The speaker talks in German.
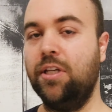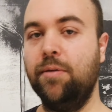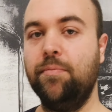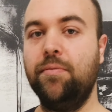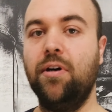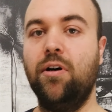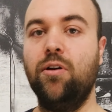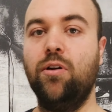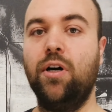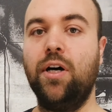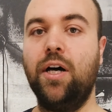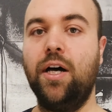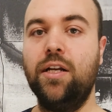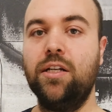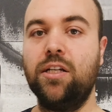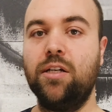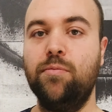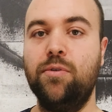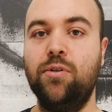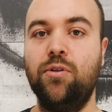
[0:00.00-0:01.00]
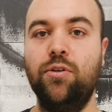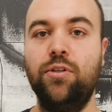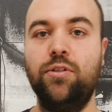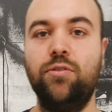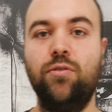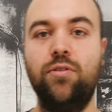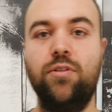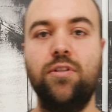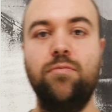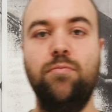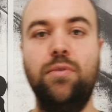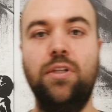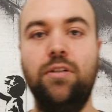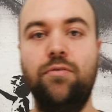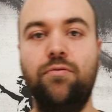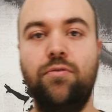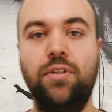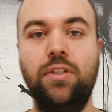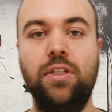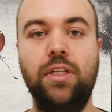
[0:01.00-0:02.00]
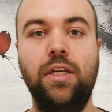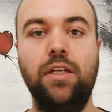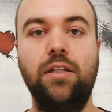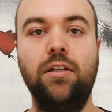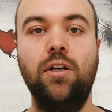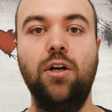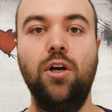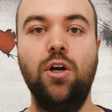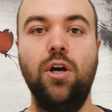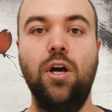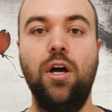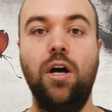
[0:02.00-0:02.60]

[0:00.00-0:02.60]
Gibt auch noch andere Beleuchtungsmittel von denen,